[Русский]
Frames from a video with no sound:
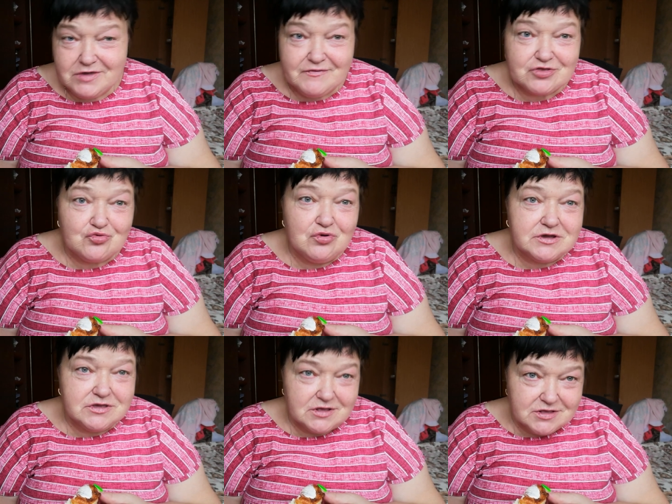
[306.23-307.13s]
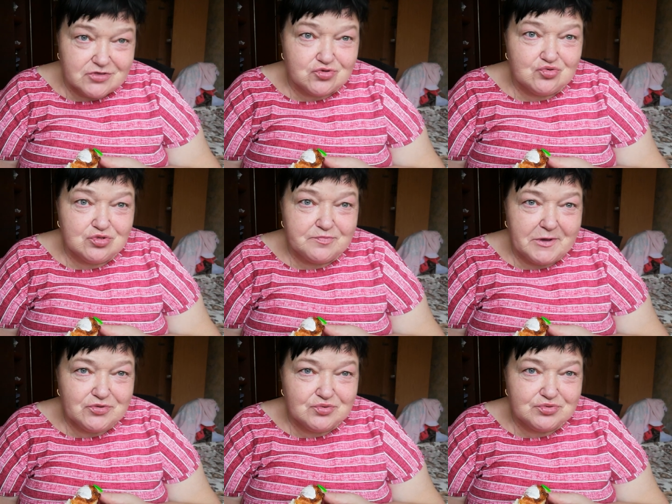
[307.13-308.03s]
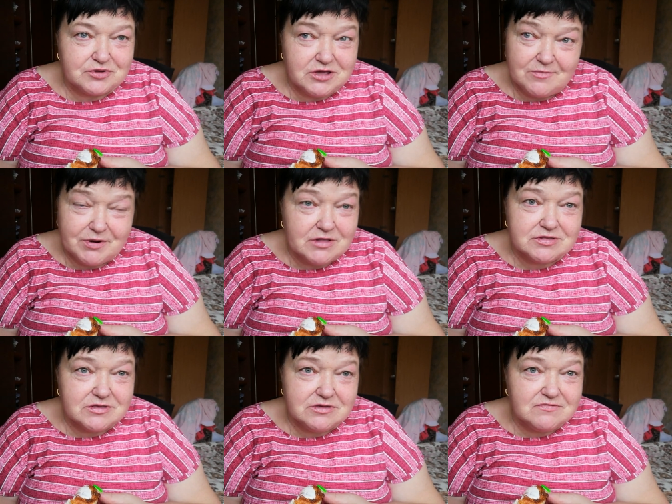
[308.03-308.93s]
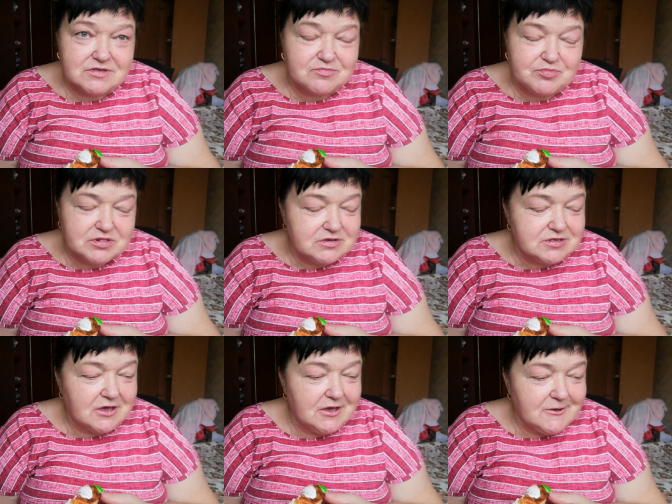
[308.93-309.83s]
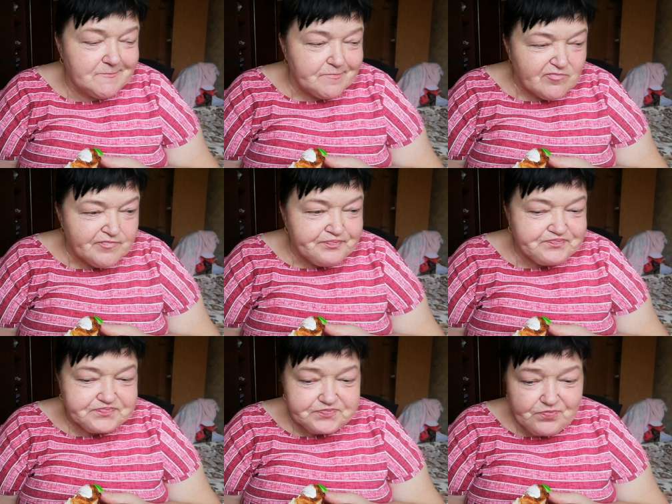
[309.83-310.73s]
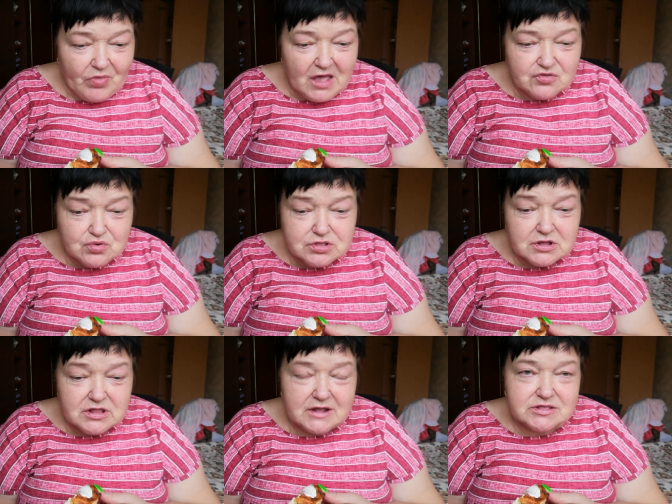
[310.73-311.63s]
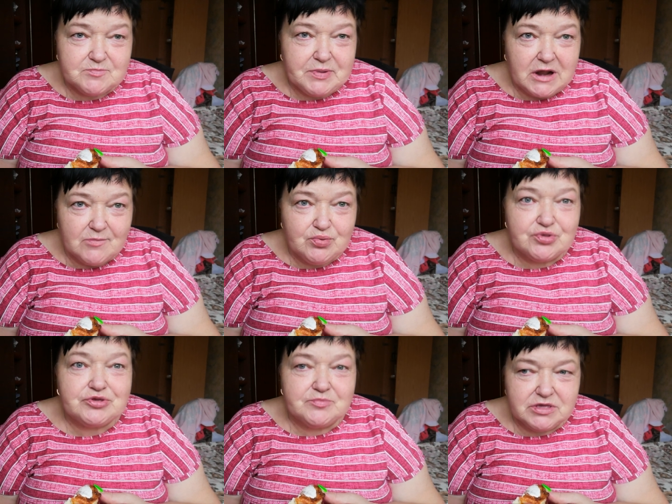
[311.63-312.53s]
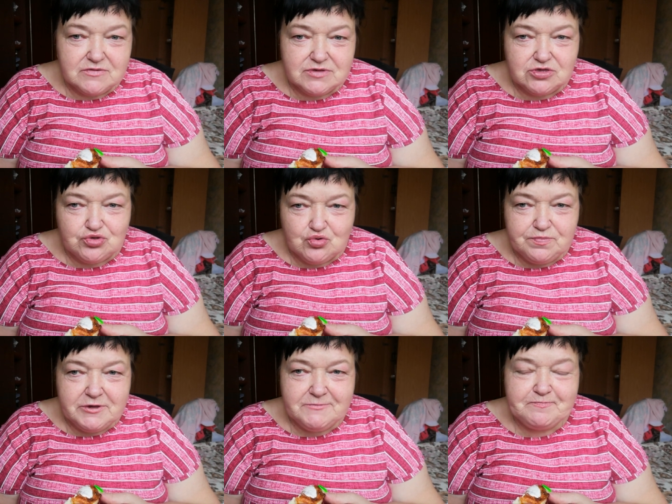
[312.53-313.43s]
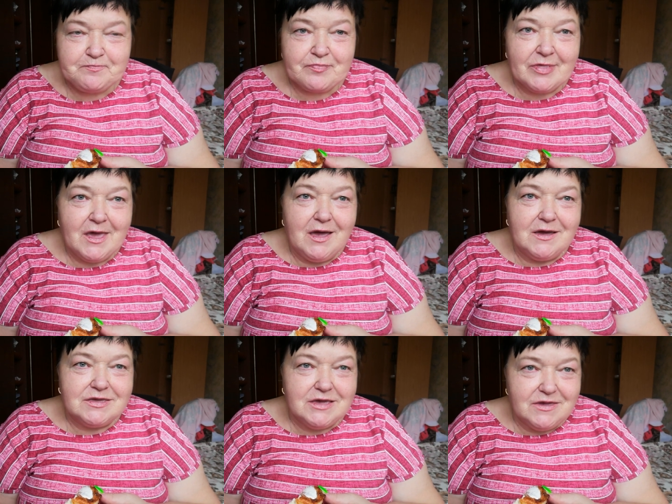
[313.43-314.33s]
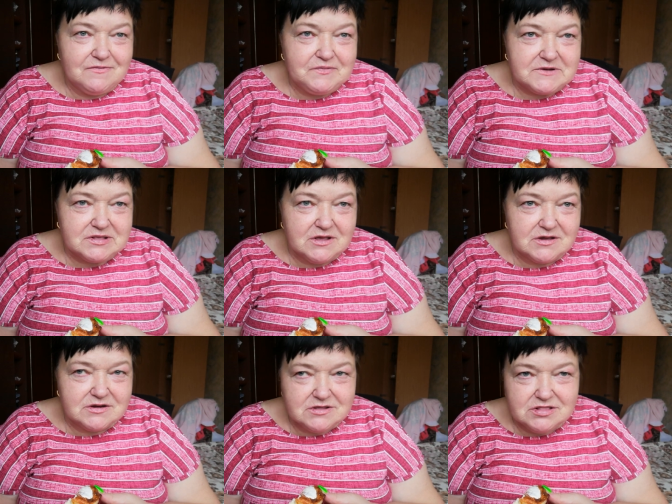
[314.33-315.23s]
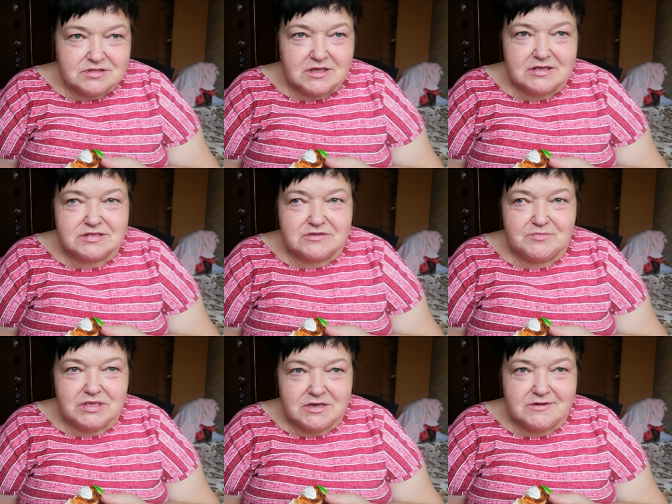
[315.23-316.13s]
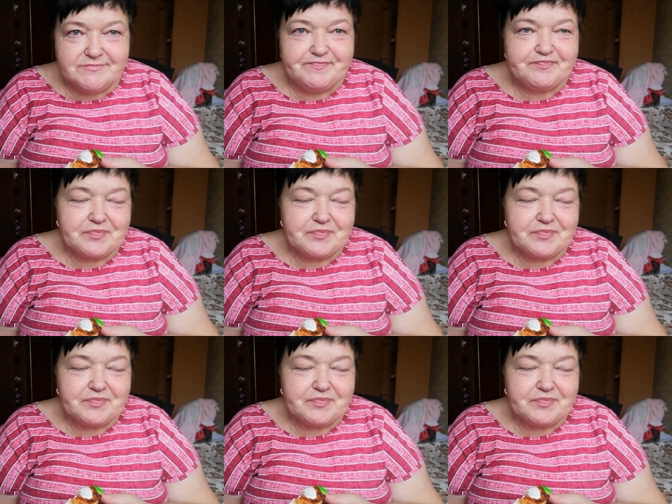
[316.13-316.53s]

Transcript: И во сколько я заснула под утро, и обратно не выспалась. Ну, это ладно, по работе мне в Ютубе. Я эфир закрыла, Настя мне